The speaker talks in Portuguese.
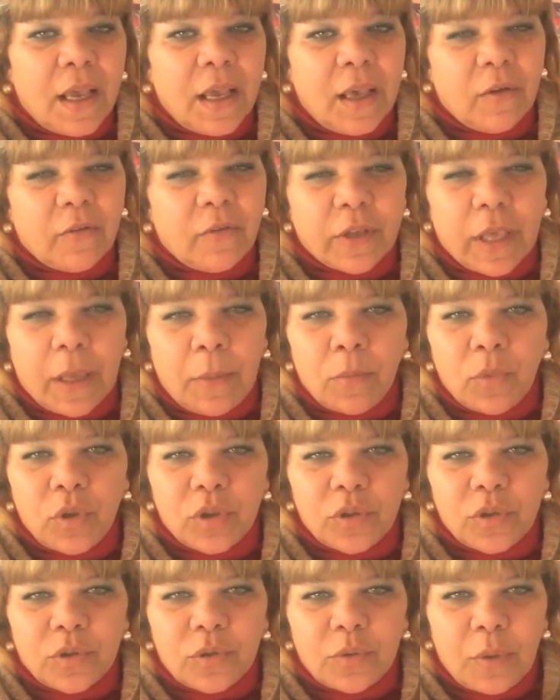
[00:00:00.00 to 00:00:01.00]
Eu fiquei
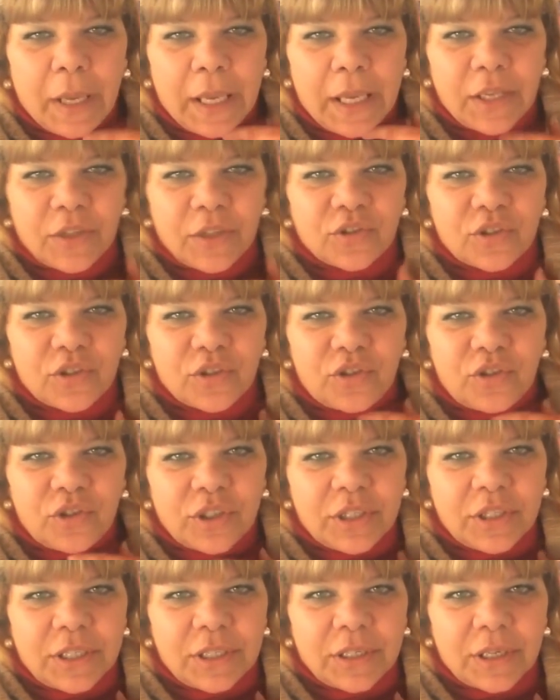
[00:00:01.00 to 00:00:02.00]
muito doente
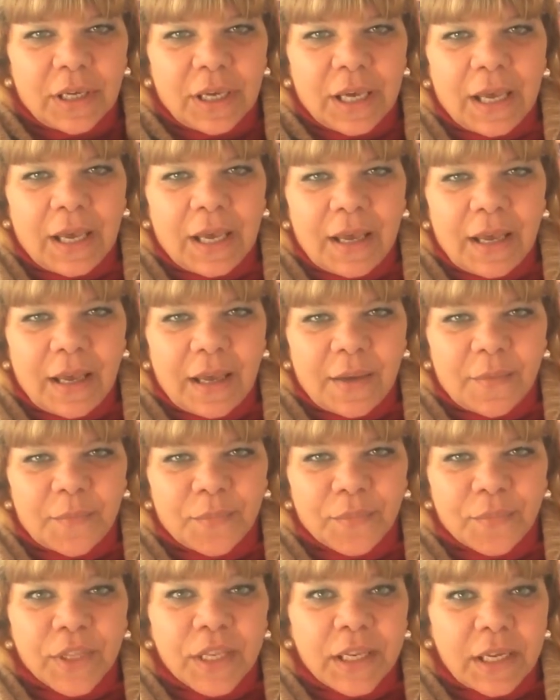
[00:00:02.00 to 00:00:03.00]
de é,
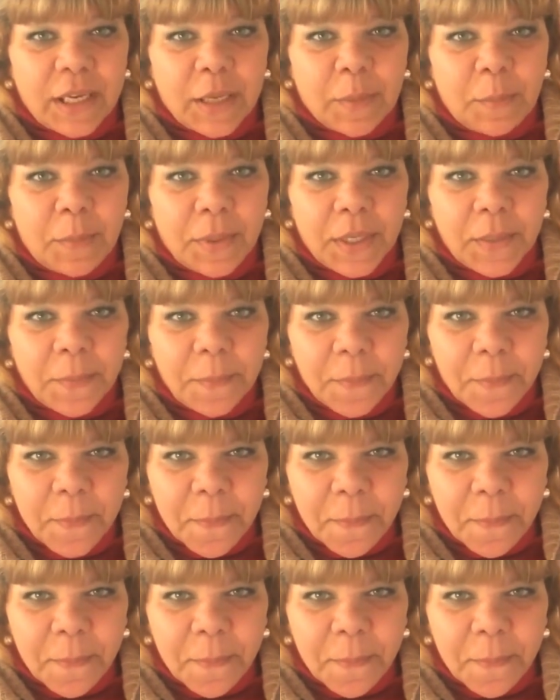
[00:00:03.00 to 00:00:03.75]
gripe.